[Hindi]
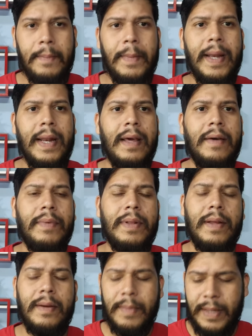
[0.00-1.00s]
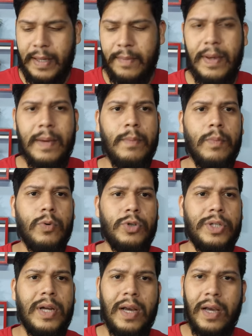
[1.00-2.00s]
मैंने अभी तक मतलब एक
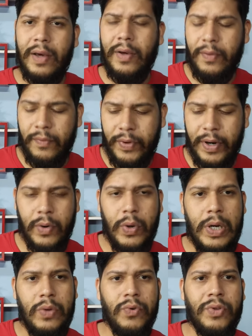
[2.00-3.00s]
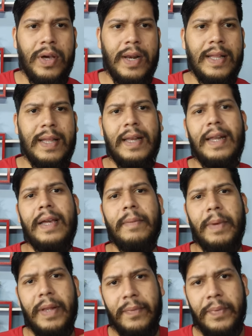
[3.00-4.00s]
मुश्ताक का बियड ऑयल यूज़ करा था लेकिन
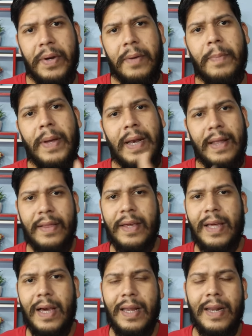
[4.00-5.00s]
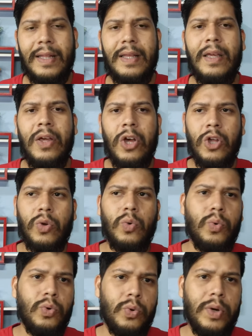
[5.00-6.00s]
मेरी बियड पहले से ही आ रही थी तो
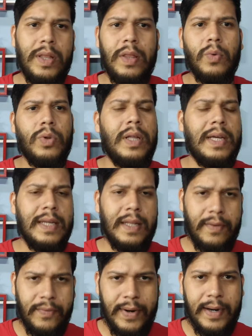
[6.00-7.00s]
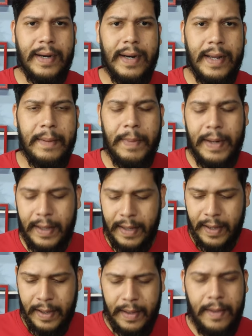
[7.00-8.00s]
उस ऑयल से उतना ज़्यादा फ़र्क नहीं पड़ा
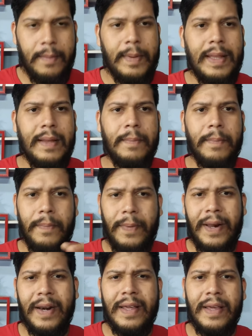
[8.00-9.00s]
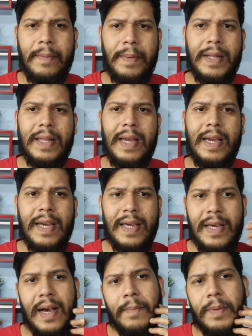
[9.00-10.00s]
मतलब फ़र्क ये पड़ता है कि
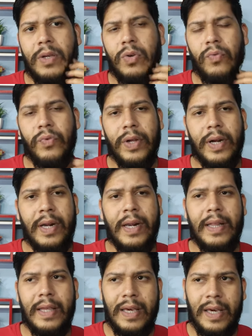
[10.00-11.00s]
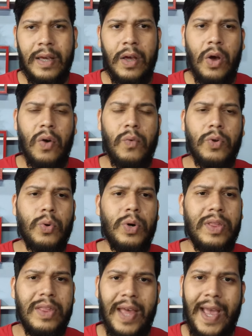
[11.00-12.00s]
आपकी जो बियड रहती है वो थोड़ी
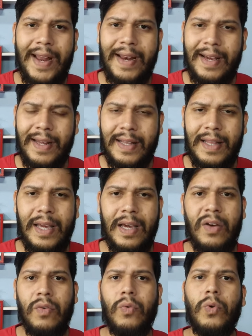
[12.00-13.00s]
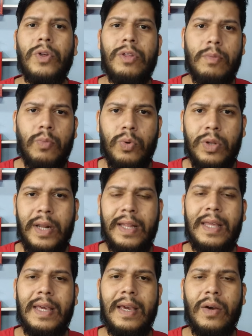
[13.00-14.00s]
साइन करती है वो स्मूथ
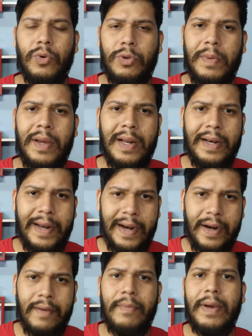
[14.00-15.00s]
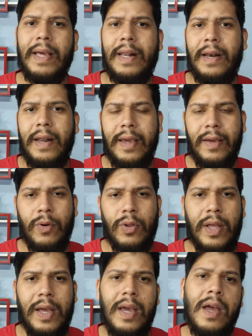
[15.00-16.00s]
रहती है उसमें डेंडर वगैरह नहीं
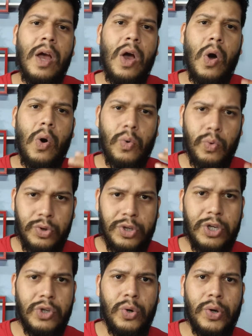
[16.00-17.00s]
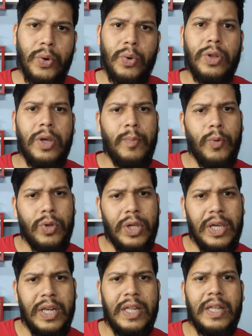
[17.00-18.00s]
होता है और उसकी जो ग्रोथ है वो
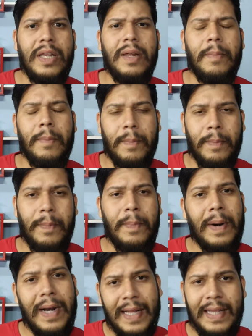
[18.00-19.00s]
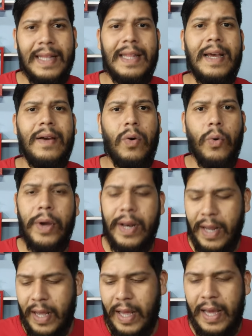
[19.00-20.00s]
धीरे धीरे बढ़ा देता है ऑयल
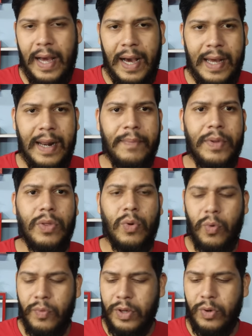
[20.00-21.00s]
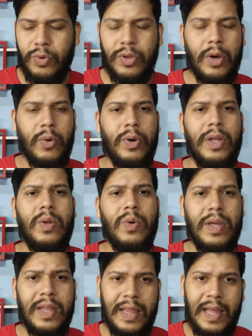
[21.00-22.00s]
अगर आप इसको भी यूज़ करोगे तो
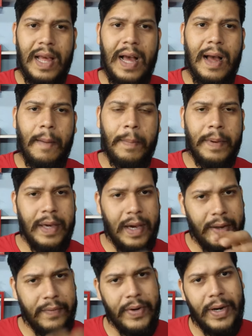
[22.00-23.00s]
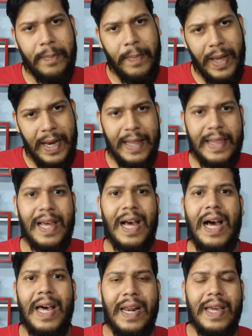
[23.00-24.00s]
इससे आपकी अगर वेट पहले से
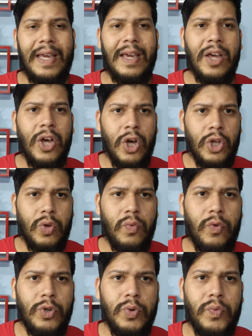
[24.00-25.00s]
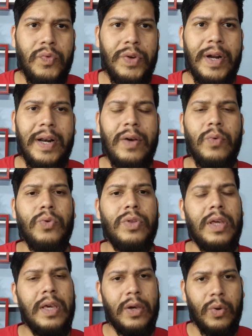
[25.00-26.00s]
आ रही है तो वो जो वियड है
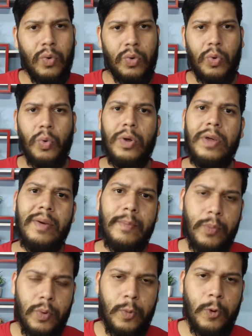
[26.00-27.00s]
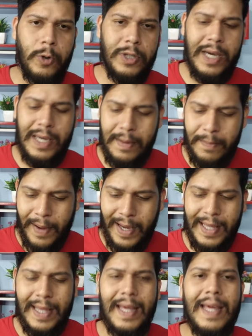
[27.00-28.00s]
उसकी ग्रोथ थोड़ी इम्प्रूव हो जाएगी
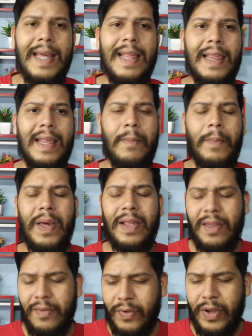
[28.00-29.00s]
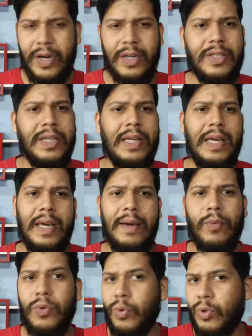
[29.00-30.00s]
बाकी के इससे पेची वियड जिनकी है
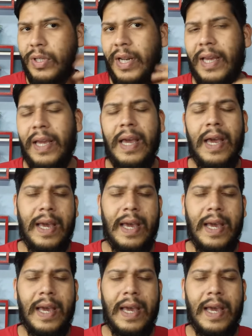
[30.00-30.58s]
वो सोच रहे हैं